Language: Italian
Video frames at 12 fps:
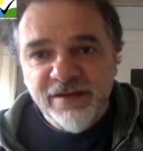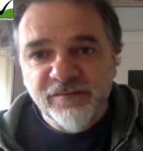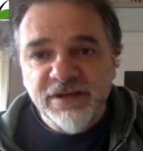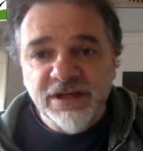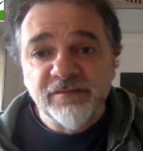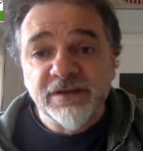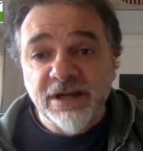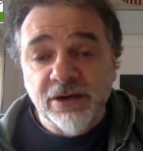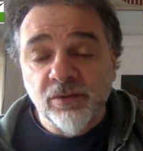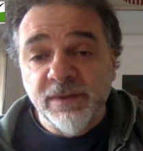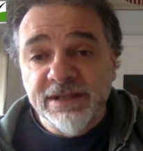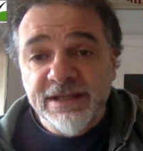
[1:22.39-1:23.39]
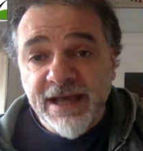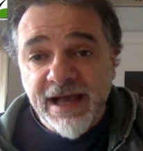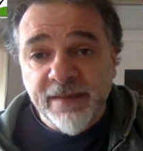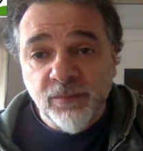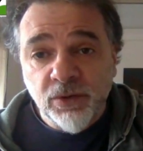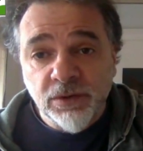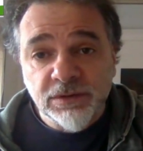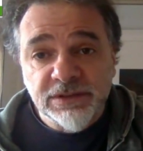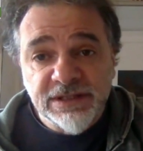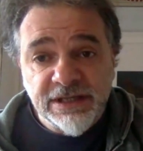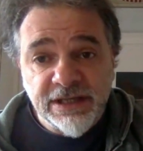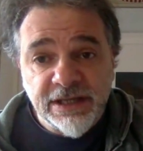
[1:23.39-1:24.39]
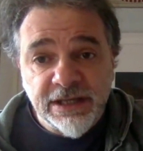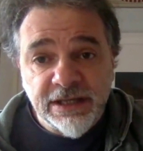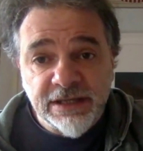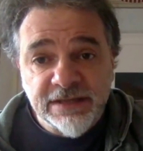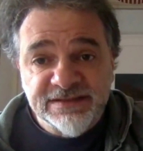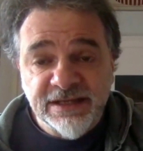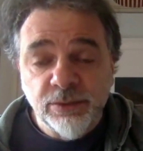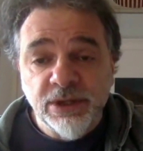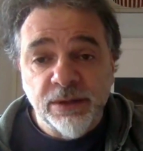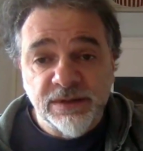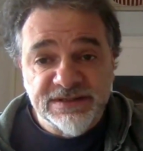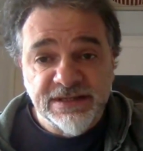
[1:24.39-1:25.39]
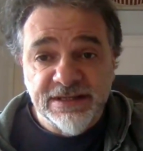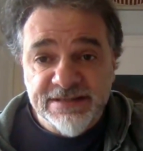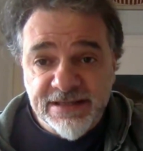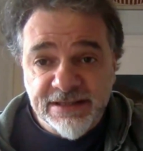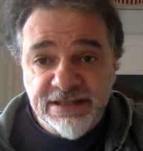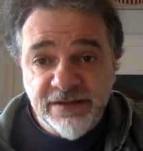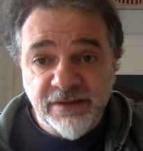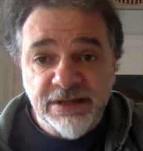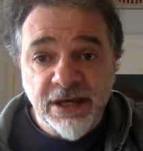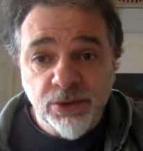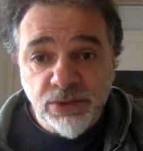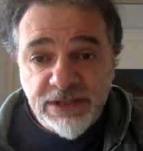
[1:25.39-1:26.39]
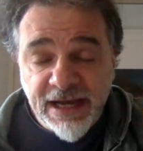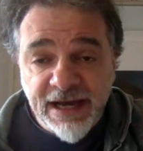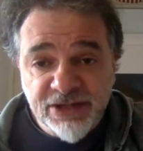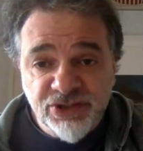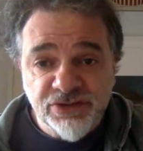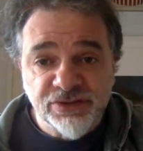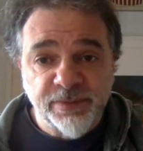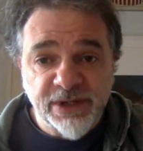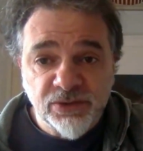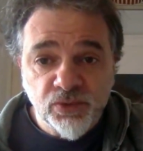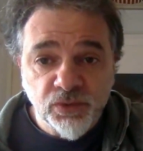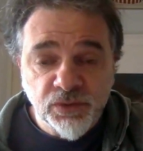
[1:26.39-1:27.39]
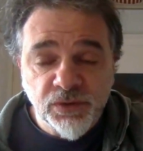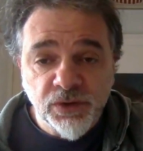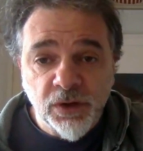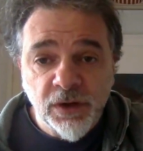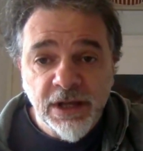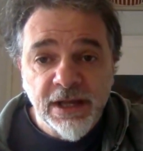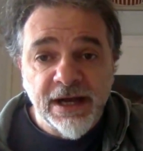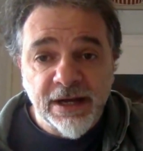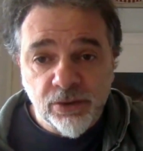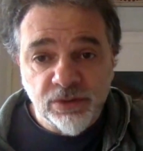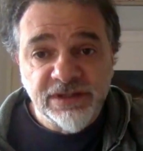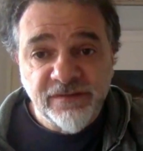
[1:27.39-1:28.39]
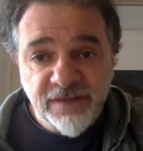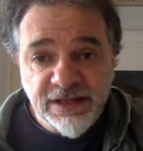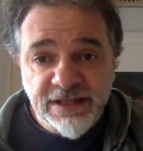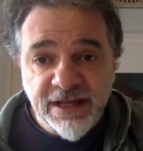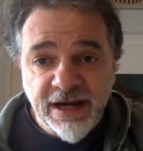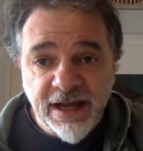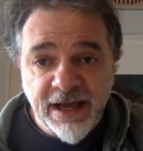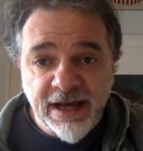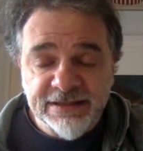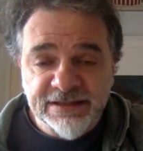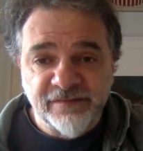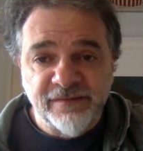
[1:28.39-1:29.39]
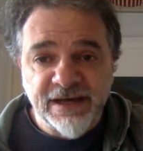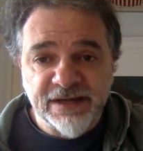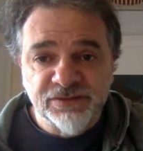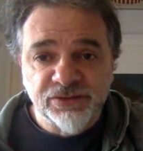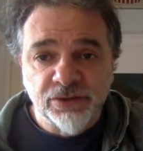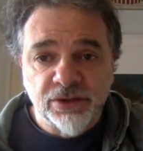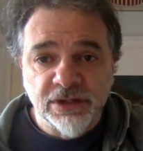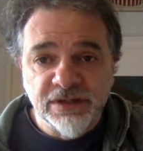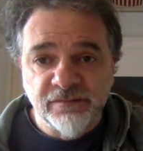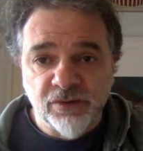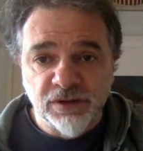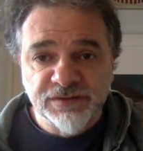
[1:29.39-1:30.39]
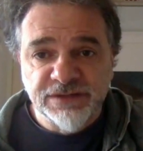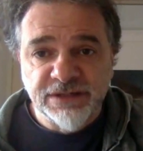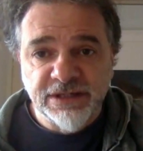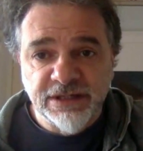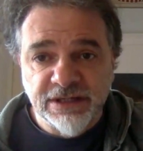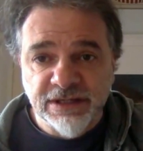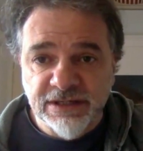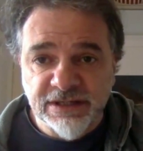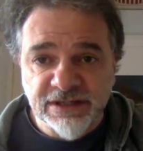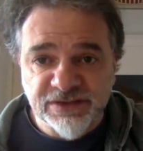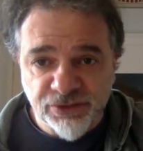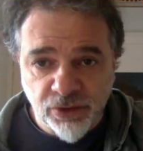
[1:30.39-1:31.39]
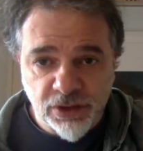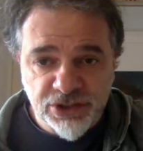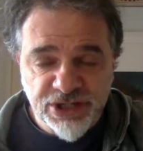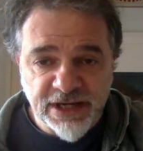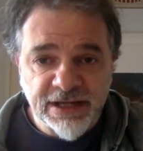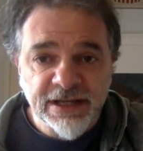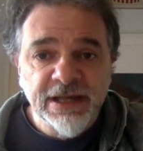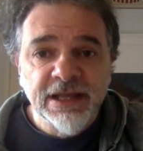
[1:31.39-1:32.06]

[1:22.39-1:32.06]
vi, vi raccomandiamo di seguire questa iniziativa, di aiutarci soprattutto a condividerla attraverso i vostri eh, social.